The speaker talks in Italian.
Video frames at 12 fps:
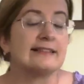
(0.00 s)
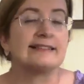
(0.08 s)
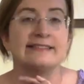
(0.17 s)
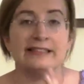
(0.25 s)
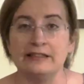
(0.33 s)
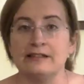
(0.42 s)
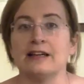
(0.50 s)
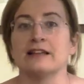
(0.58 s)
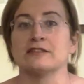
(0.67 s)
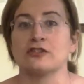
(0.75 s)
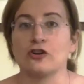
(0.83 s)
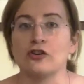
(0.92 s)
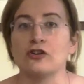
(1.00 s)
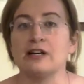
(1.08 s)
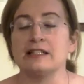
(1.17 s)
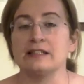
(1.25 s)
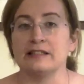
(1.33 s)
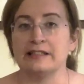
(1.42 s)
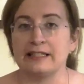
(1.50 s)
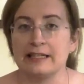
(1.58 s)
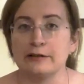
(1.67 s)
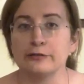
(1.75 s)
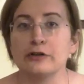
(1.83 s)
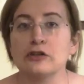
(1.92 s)
sì, andrò a, eh, in
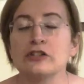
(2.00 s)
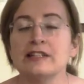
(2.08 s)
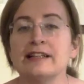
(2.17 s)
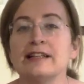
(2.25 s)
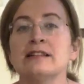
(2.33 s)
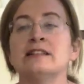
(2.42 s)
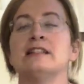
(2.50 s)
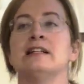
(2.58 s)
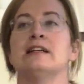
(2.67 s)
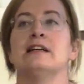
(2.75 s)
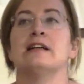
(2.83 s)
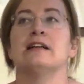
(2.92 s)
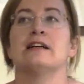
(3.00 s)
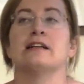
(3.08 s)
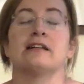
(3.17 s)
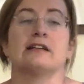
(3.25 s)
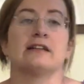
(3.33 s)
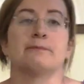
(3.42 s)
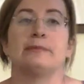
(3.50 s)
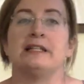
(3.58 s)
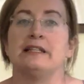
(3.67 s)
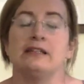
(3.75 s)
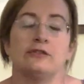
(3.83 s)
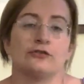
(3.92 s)
California eh, per
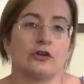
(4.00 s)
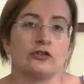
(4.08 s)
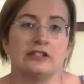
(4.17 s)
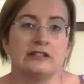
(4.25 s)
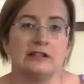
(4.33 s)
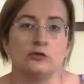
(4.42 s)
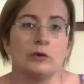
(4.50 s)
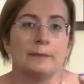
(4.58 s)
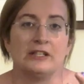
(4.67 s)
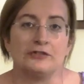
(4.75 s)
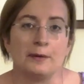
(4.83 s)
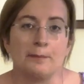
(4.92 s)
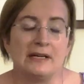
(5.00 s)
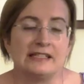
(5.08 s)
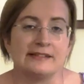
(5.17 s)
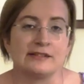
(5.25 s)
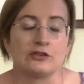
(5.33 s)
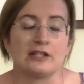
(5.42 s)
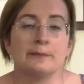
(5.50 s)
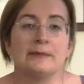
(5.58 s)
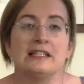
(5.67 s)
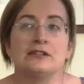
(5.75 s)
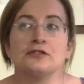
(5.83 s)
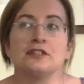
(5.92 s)
i soliti due mesi e mezzo, tre
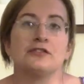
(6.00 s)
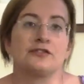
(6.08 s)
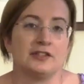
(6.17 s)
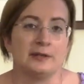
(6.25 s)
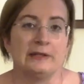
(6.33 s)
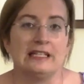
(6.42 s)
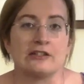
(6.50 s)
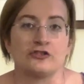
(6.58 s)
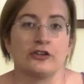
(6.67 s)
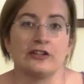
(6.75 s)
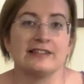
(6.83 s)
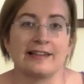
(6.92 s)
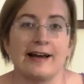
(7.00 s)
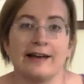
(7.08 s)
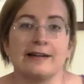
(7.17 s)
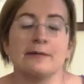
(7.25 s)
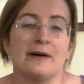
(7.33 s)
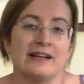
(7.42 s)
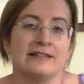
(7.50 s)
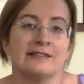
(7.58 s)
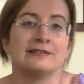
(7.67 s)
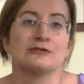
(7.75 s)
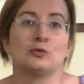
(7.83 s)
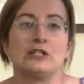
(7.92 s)
mesi, se mi lasciano entrare, ma
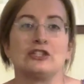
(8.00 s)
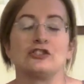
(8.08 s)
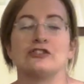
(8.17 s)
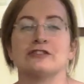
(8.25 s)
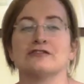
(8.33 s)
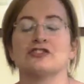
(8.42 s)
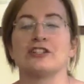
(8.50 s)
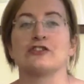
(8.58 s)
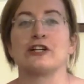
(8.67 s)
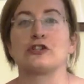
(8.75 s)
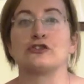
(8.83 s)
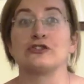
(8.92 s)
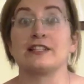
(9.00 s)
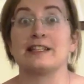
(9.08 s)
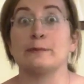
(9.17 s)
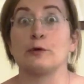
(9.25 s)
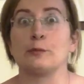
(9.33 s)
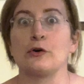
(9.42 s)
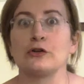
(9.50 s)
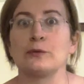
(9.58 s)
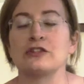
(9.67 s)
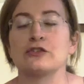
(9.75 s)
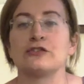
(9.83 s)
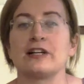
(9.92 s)
quello ce lo racconteremo poi
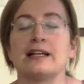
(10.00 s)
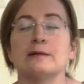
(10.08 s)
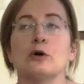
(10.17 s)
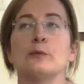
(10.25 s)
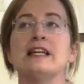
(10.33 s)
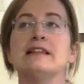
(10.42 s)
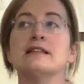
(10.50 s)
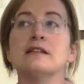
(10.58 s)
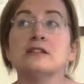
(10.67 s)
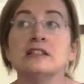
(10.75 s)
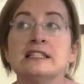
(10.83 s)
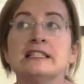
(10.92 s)
quando sarà il momento